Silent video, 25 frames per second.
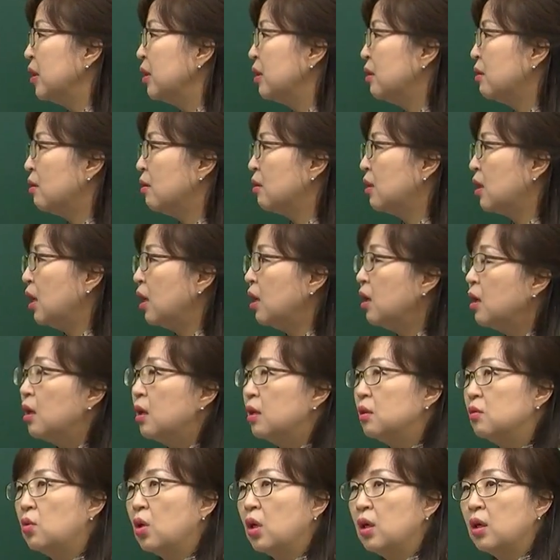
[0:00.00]
그렇게
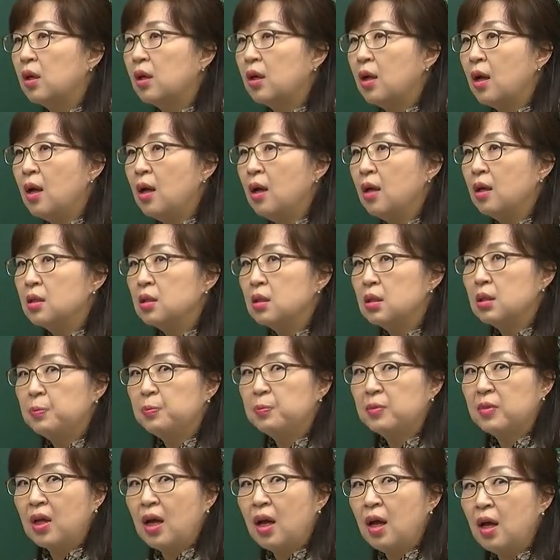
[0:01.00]
될까
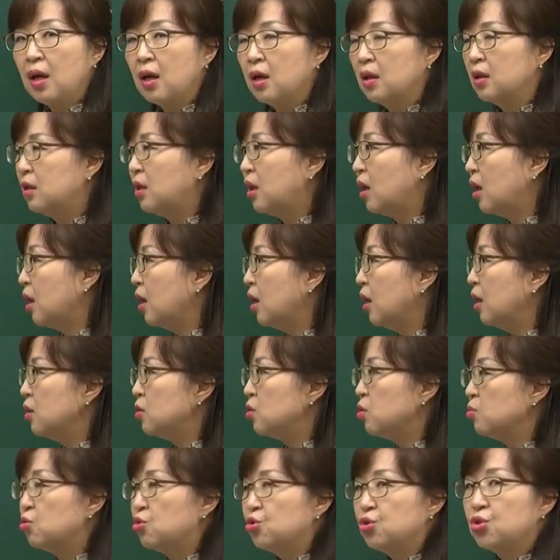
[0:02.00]
싶다
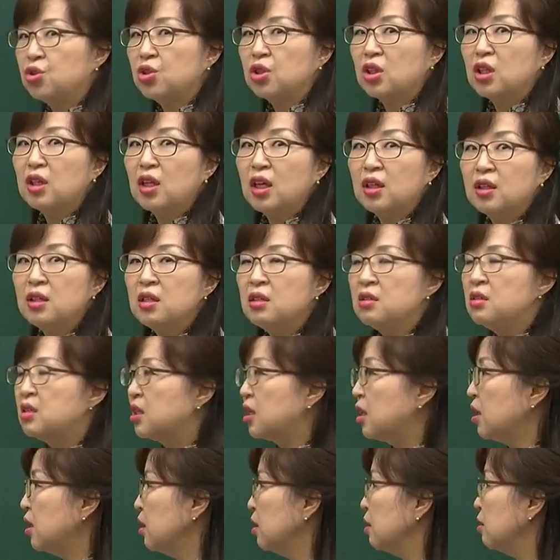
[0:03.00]
네좀 추측이나
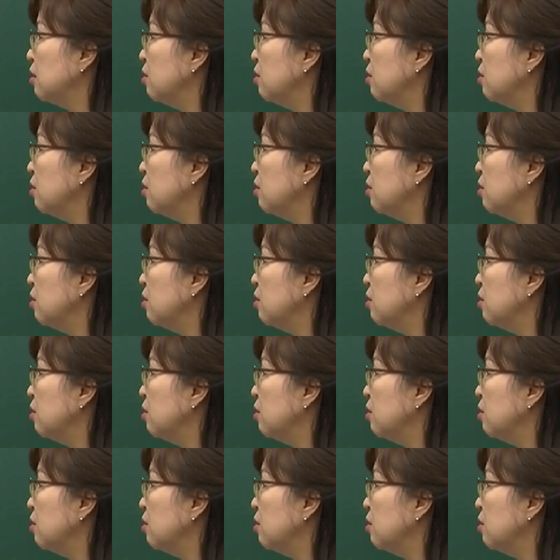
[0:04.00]
의지